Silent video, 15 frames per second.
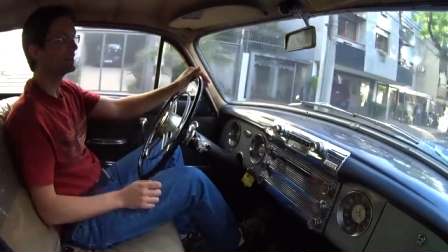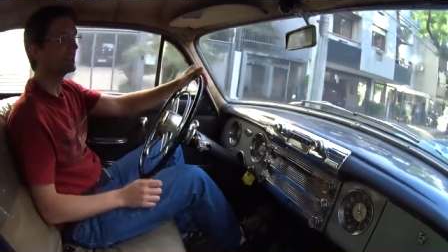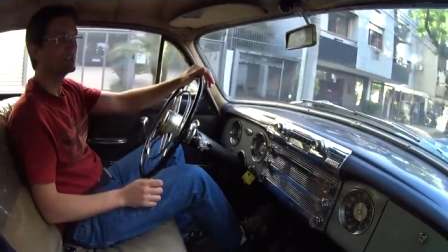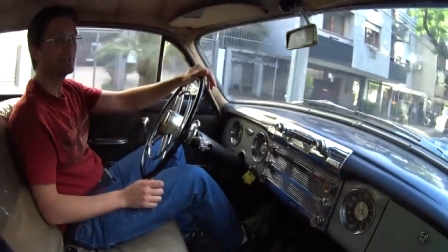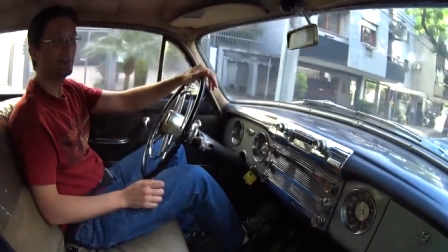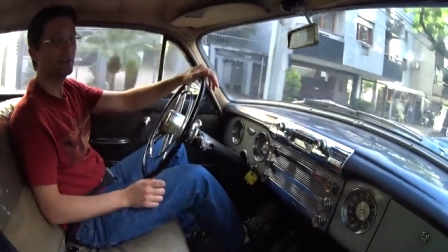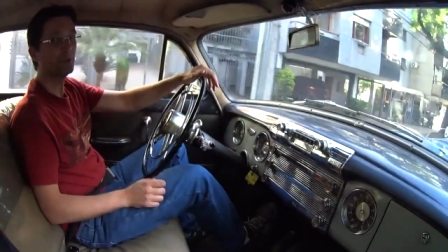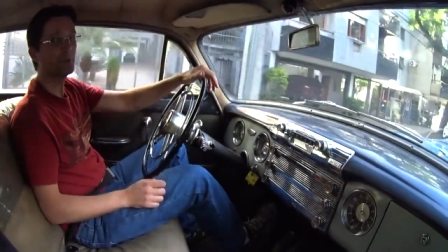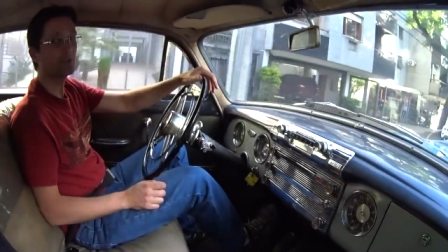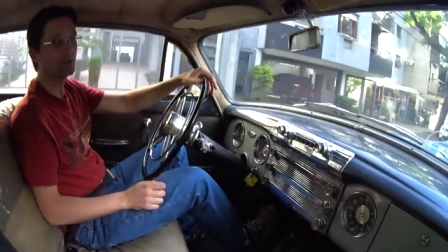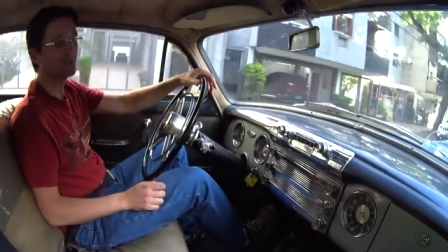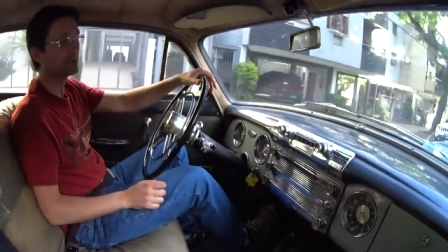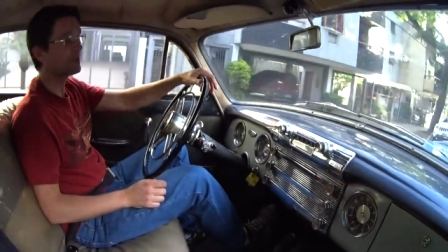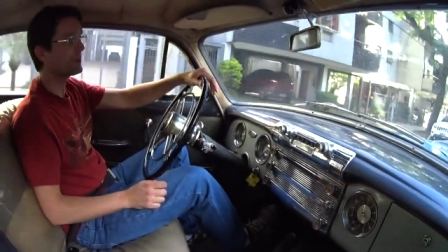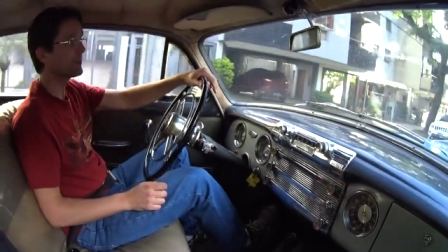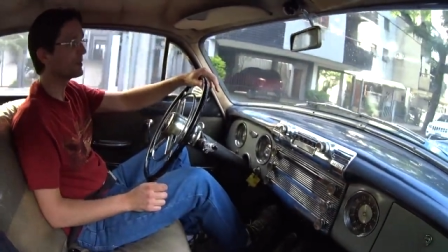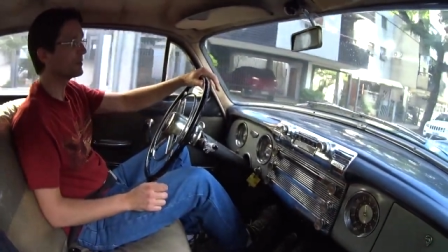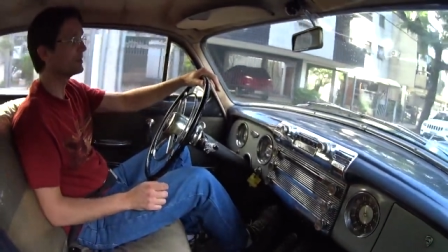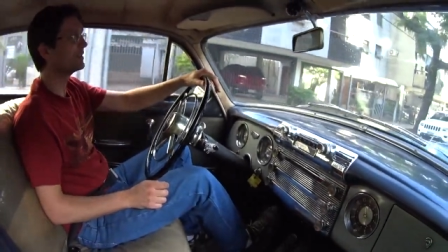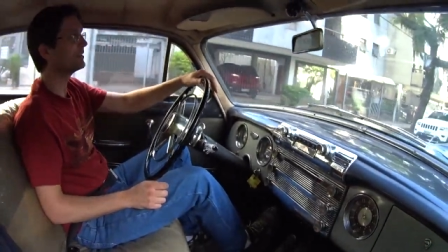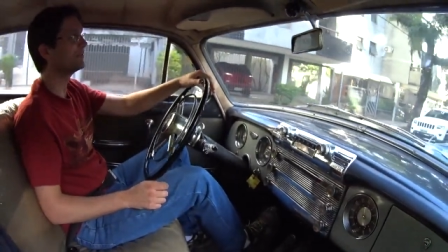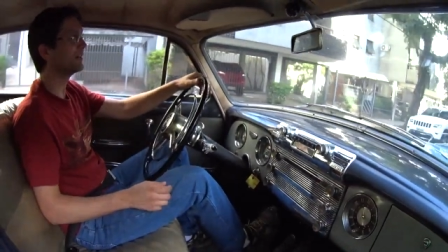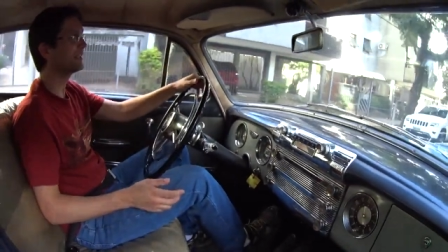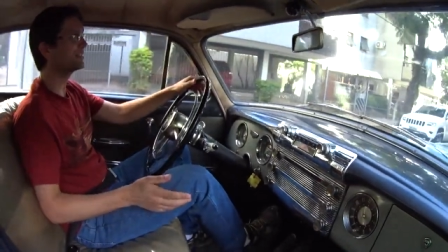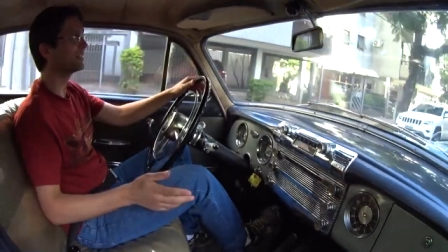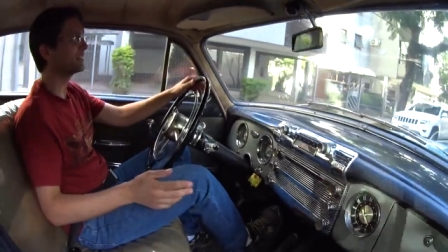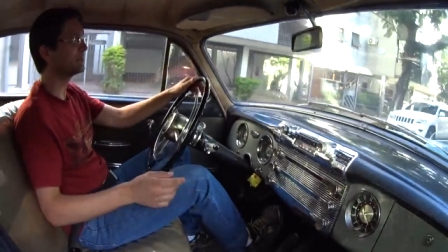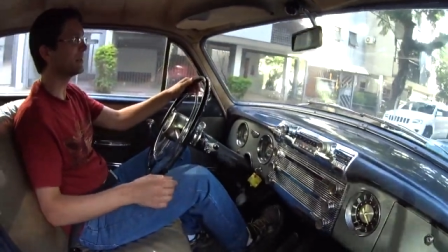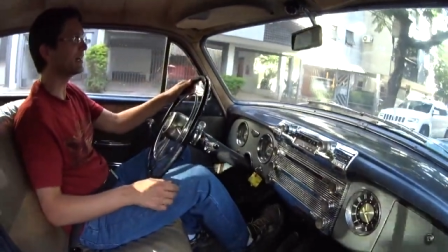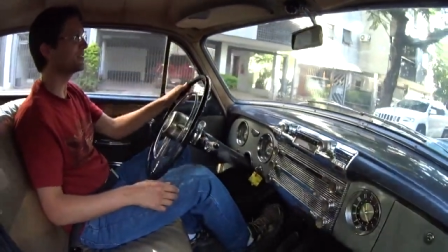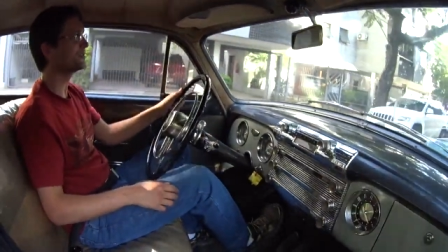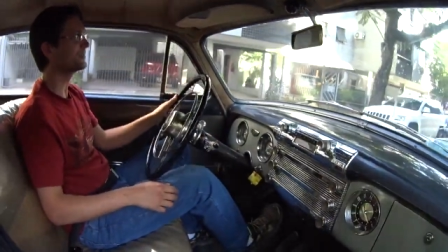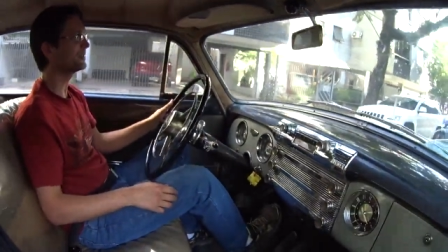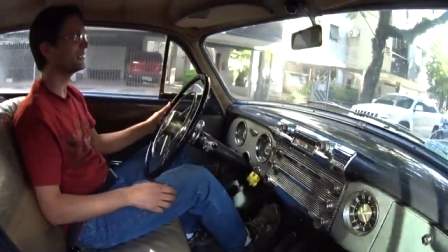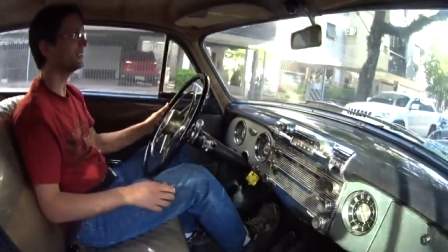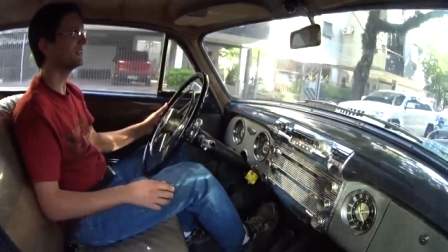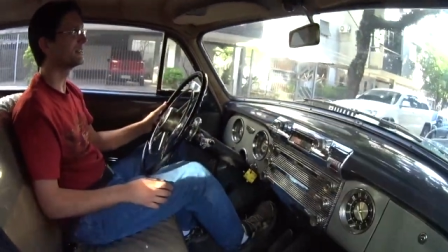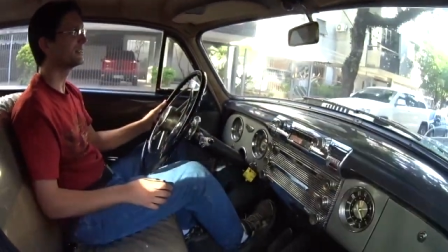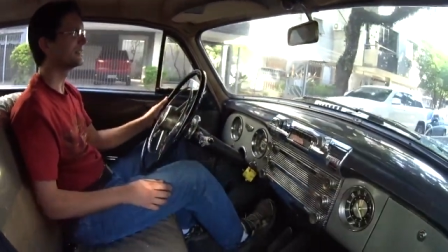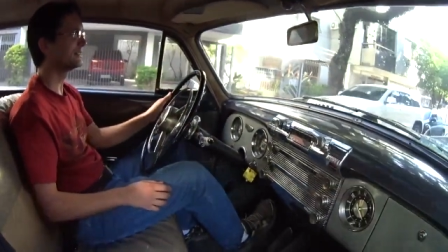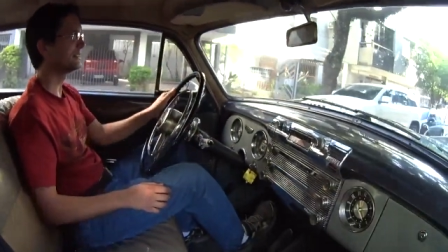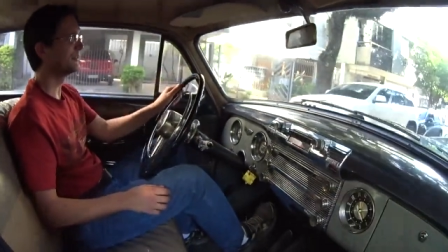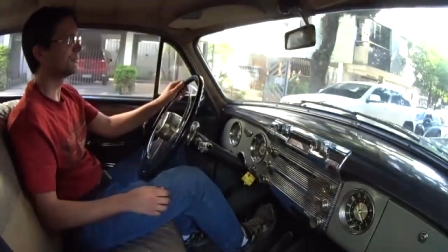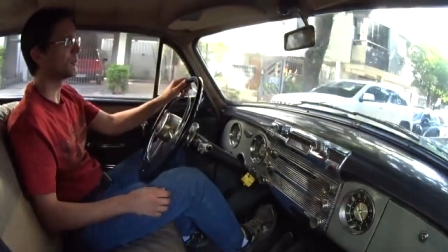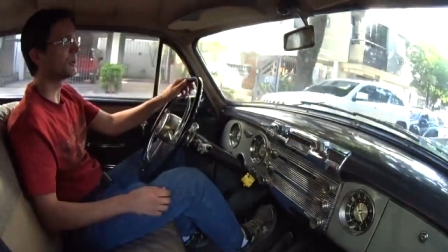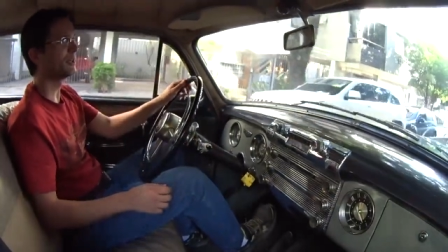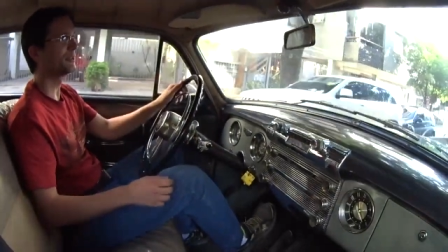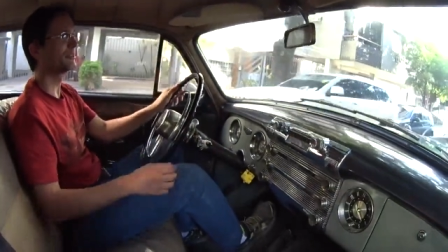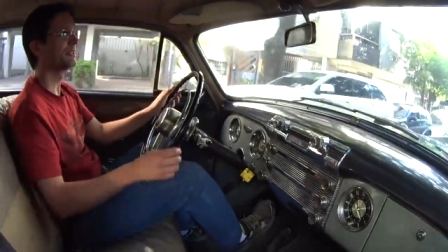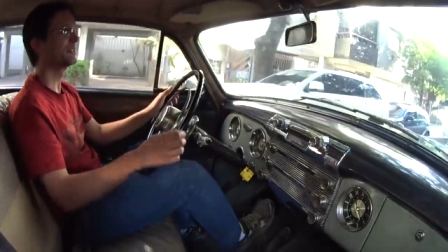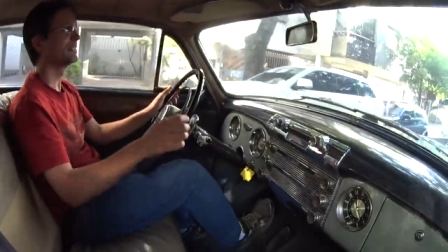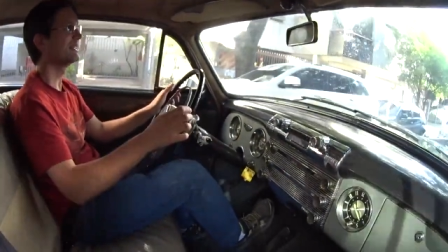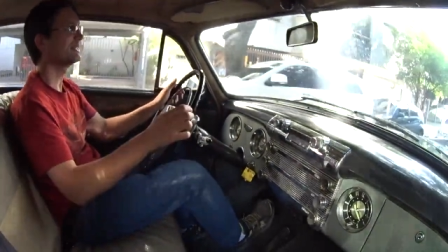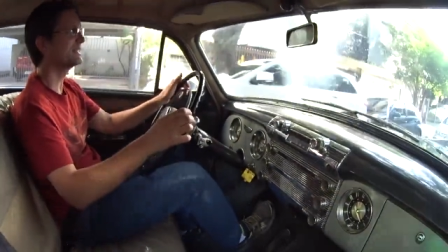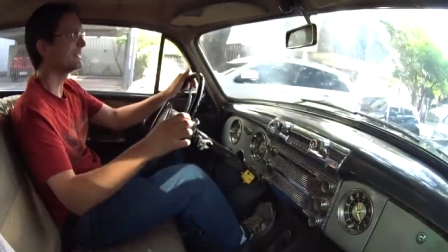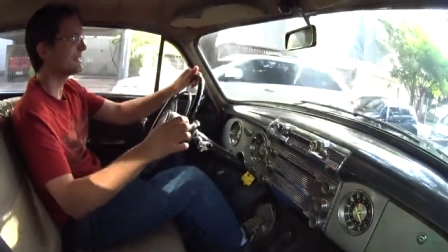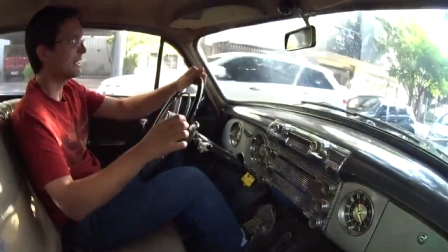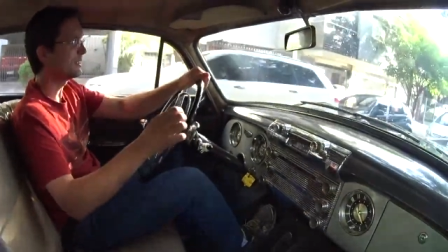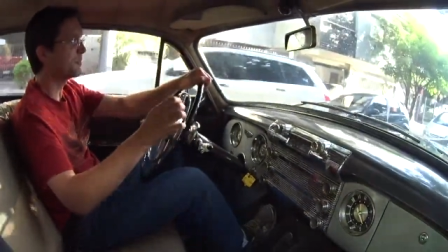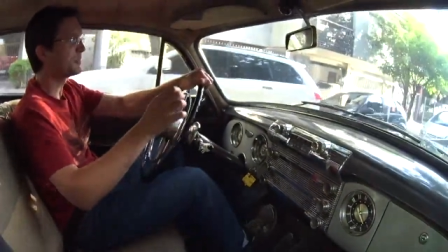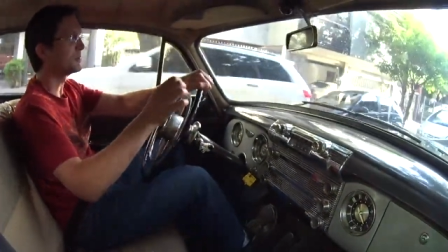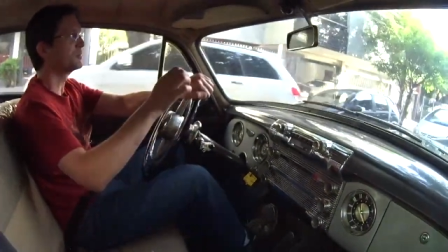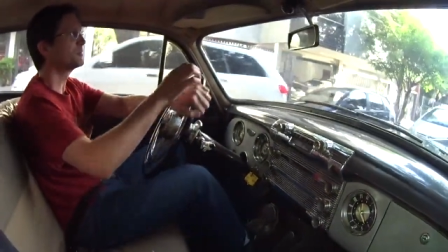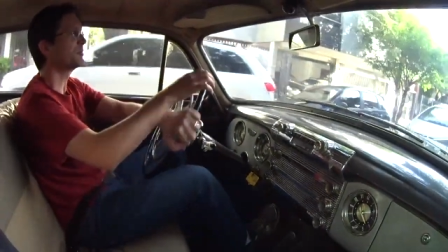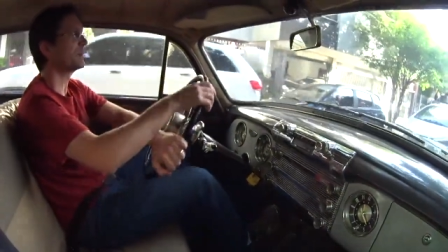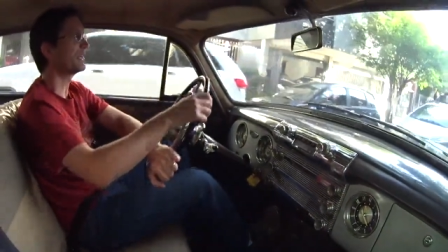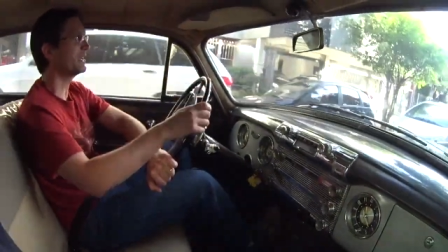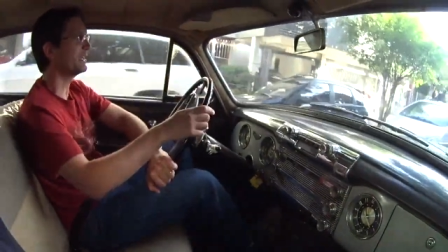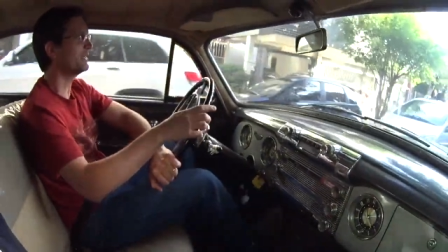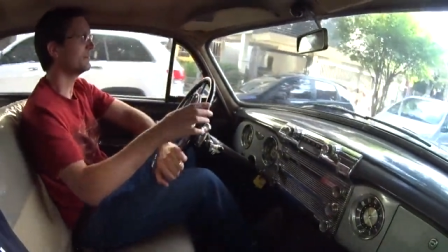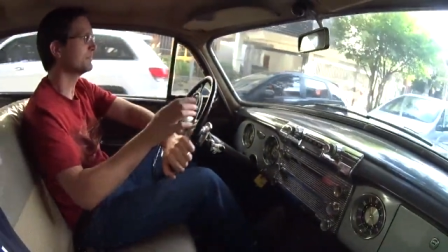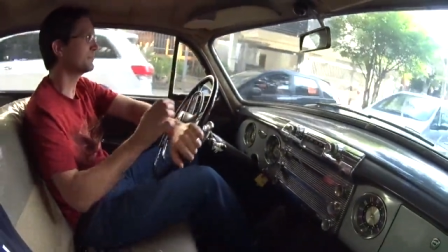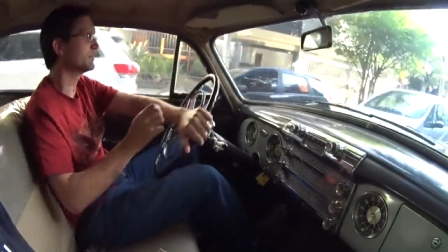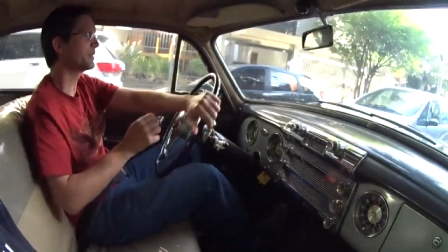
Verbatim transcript: vocês tiverem alguma dúvida, alguma pergunta, faça aqui embaixo que se for necessário eu pergunto para ele,